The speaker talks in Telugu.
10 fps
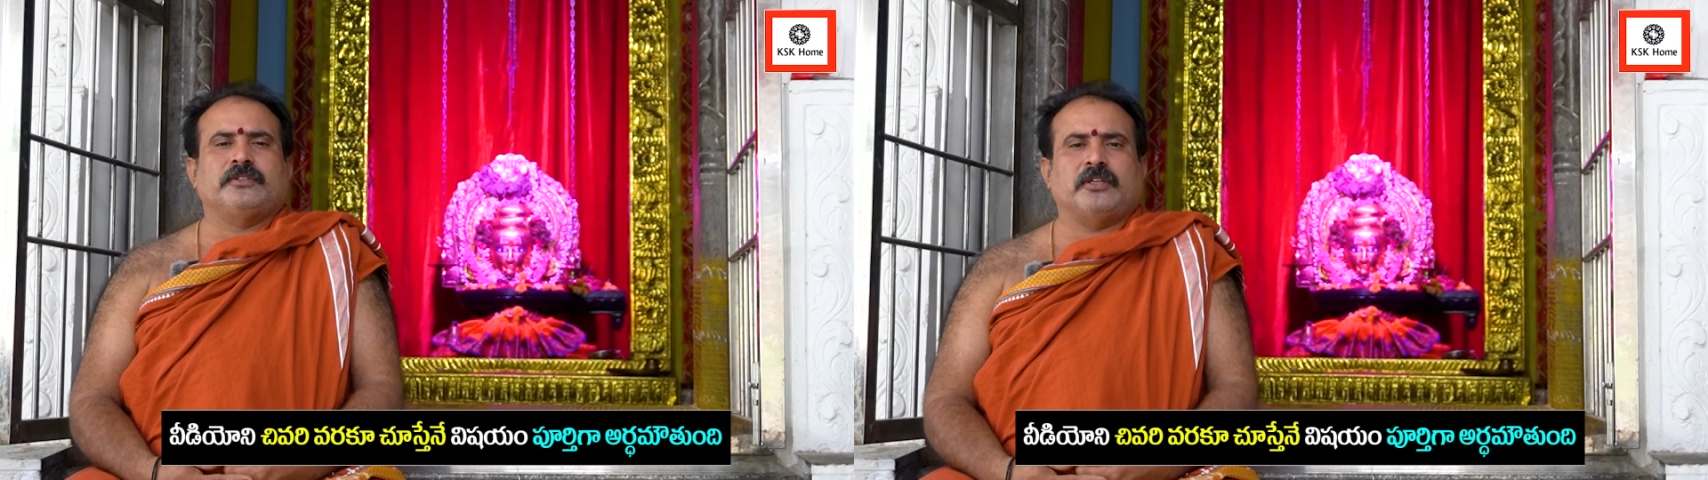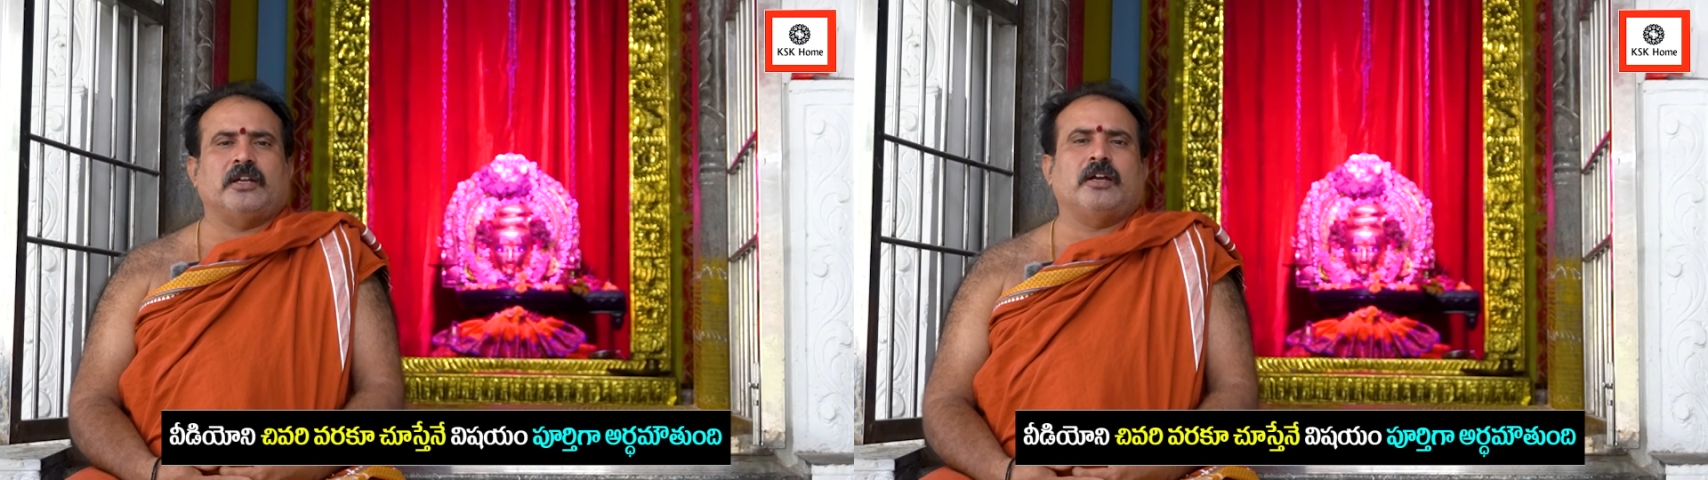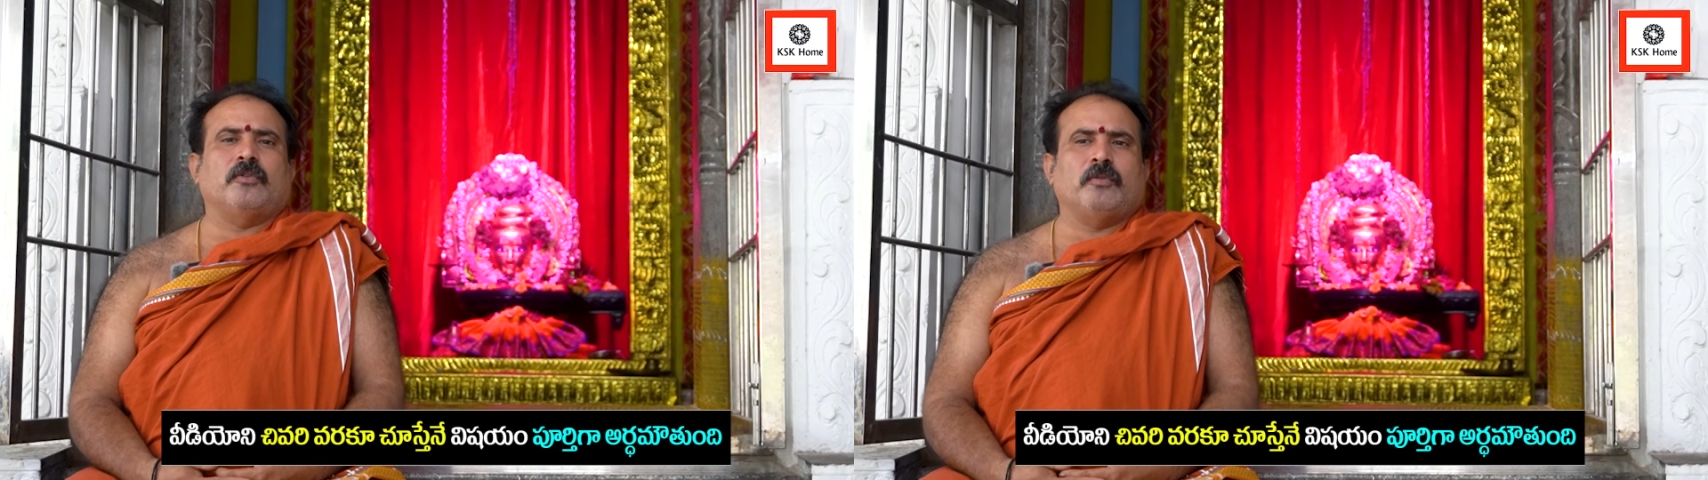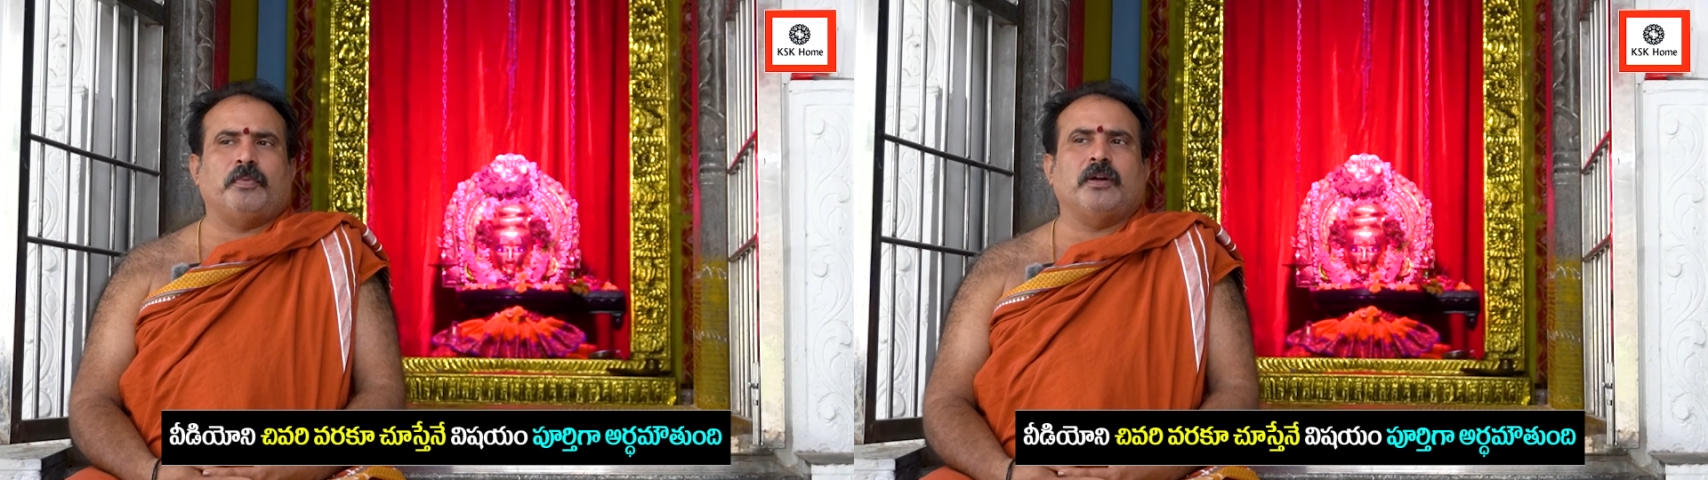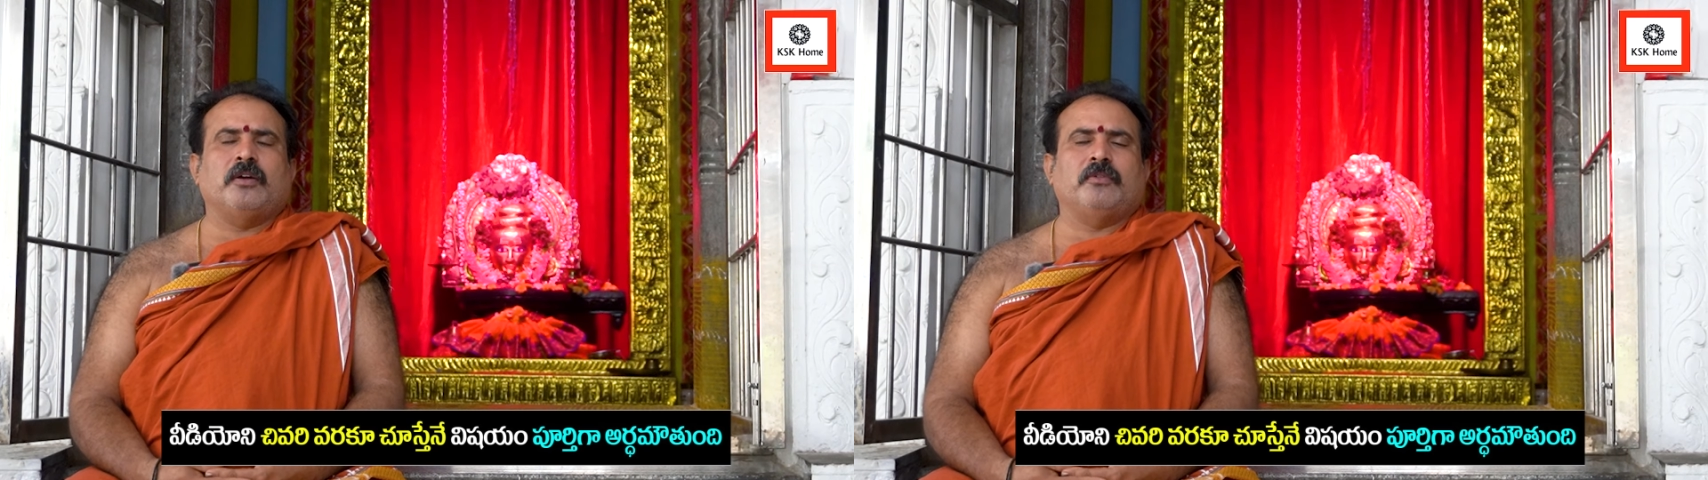చాలా
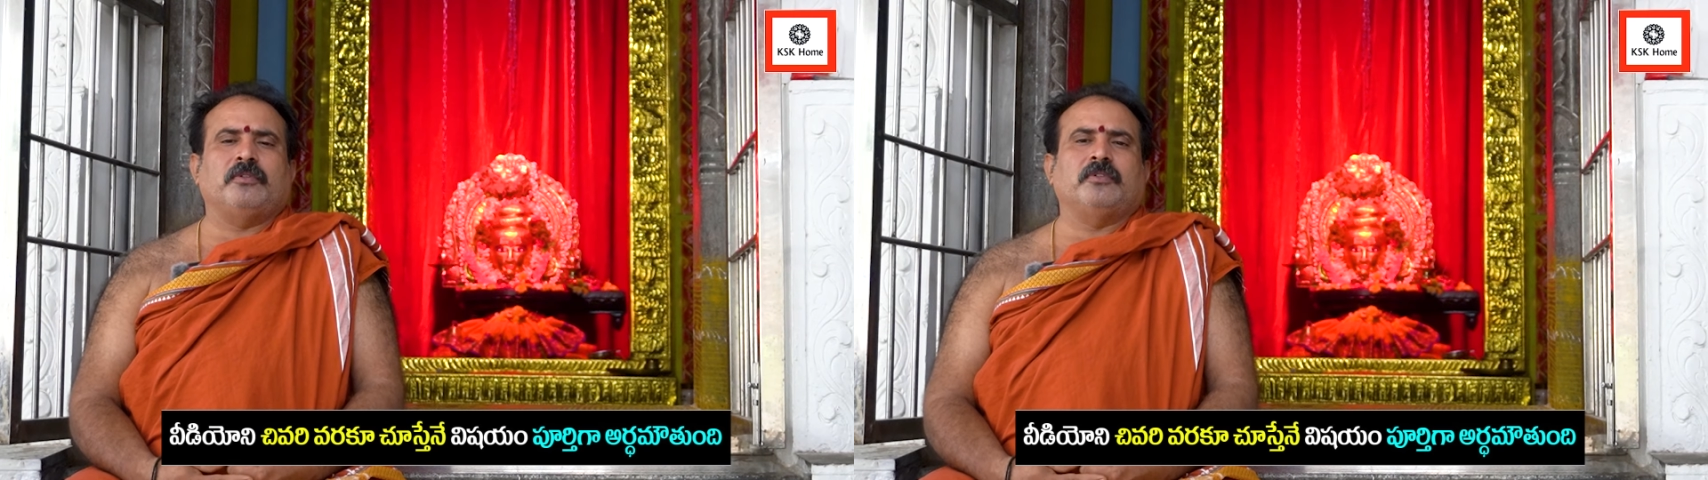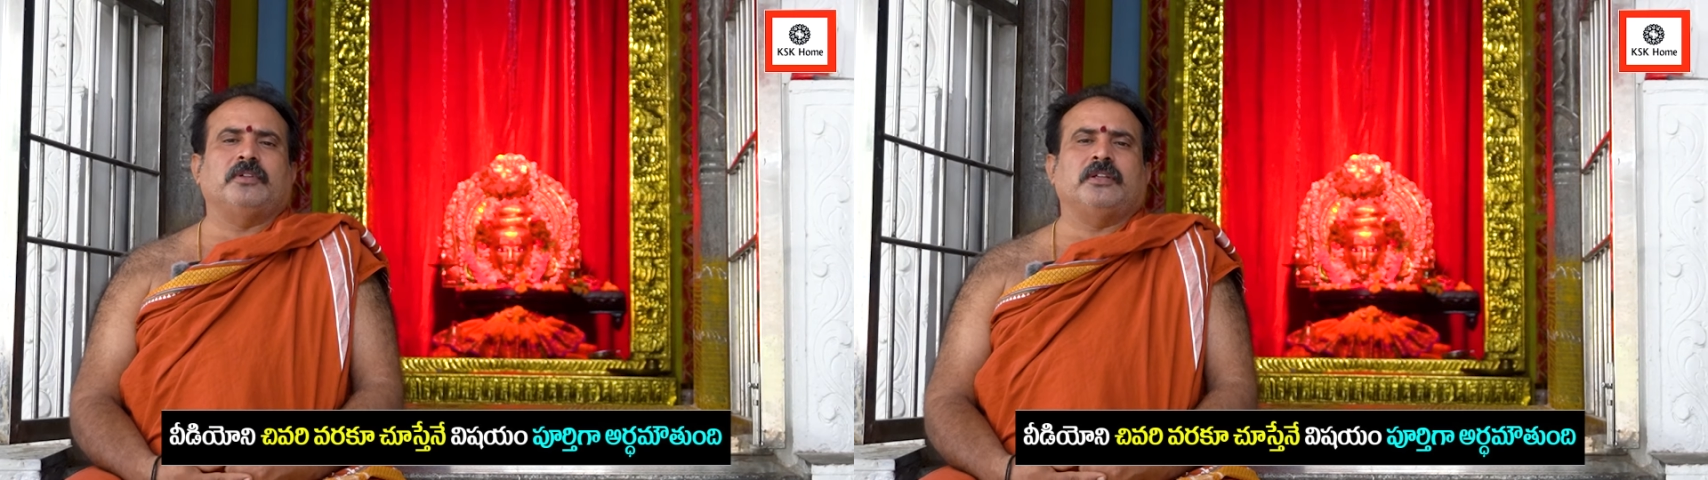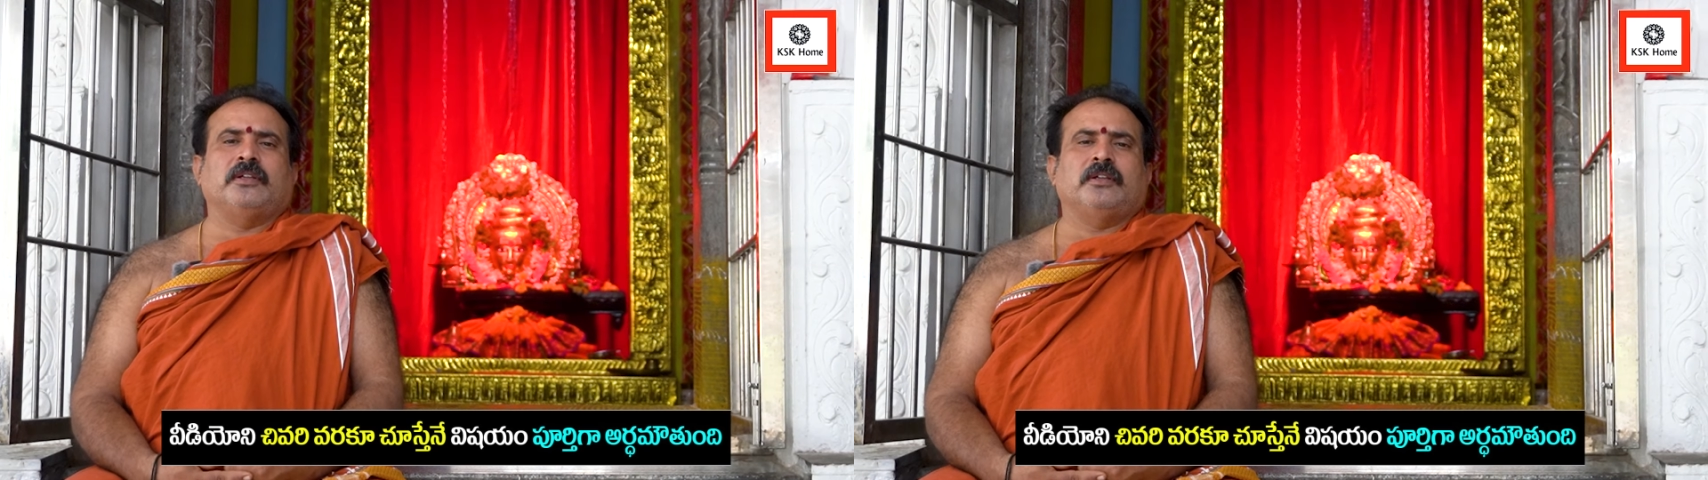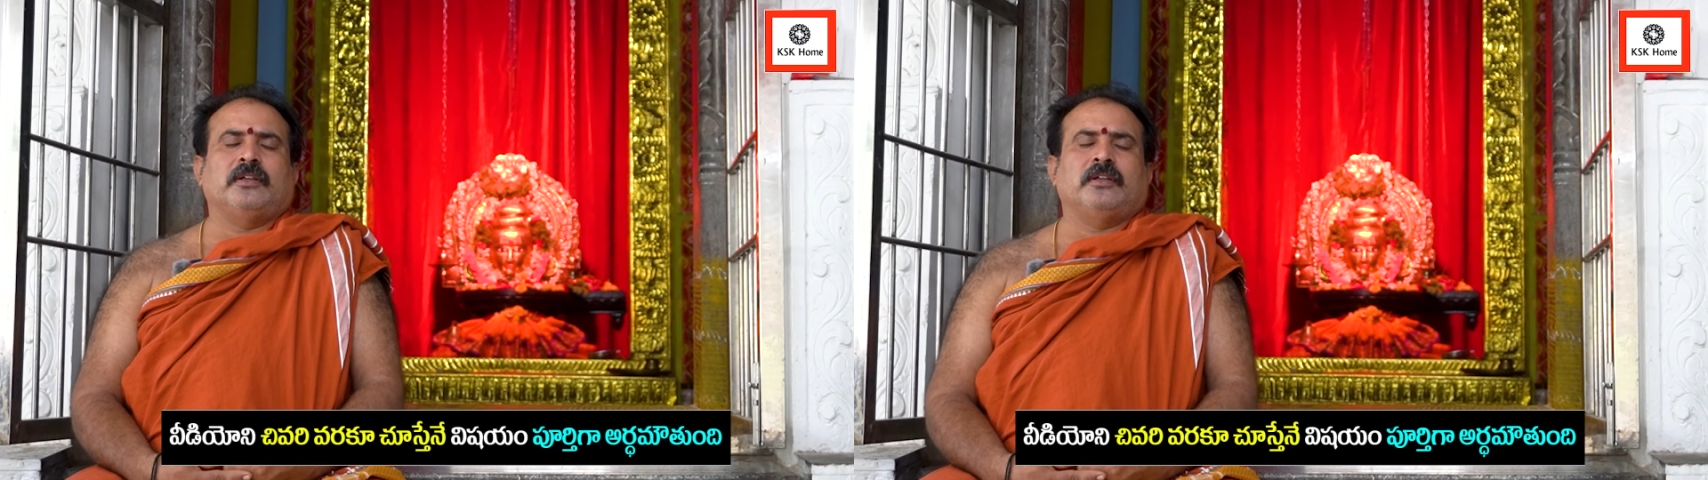గొప్పగా ఉంటుంది